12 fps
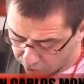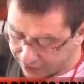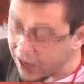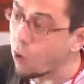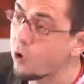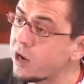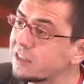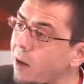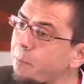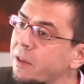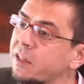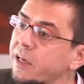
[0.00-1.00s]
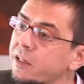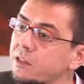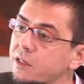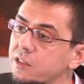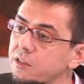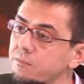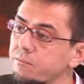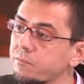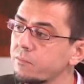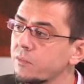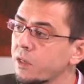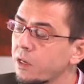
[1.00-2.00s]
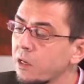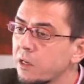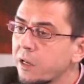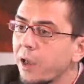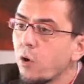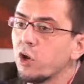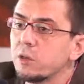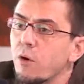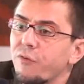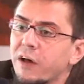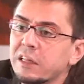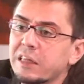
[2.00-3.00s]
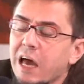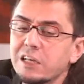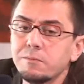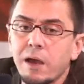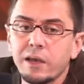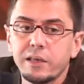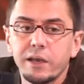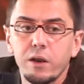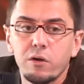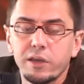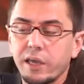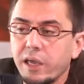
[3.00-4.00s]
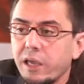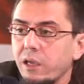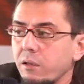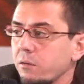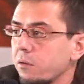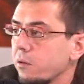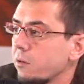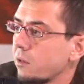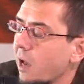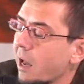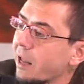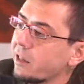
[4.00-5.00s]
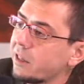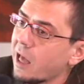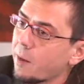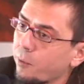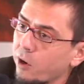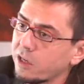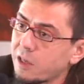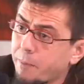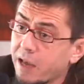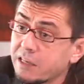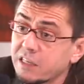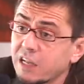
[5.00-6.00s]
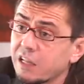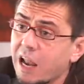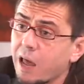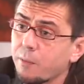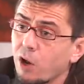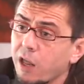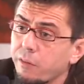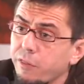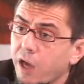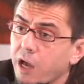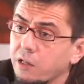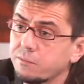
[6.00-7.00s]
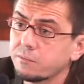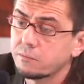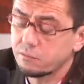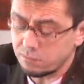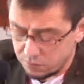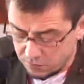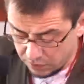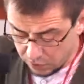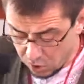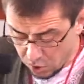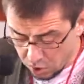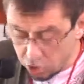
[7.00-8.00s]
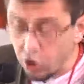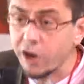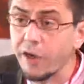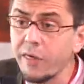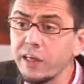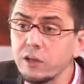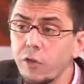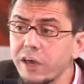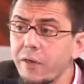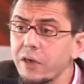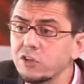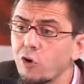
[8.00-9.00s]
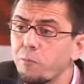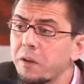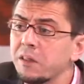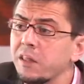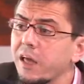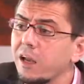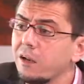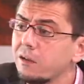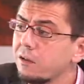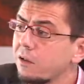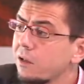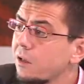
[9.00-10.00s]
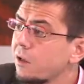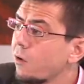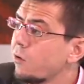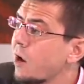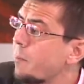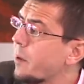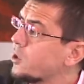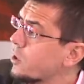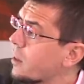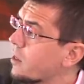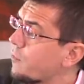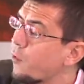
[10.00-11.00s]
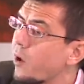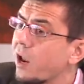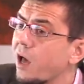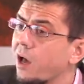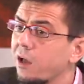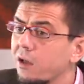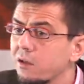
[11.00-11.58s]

que aún están pendientes? El último fantasma que creo que aletea por este país es el de la violencia. No deja de, no deja sorprender una persona de fuera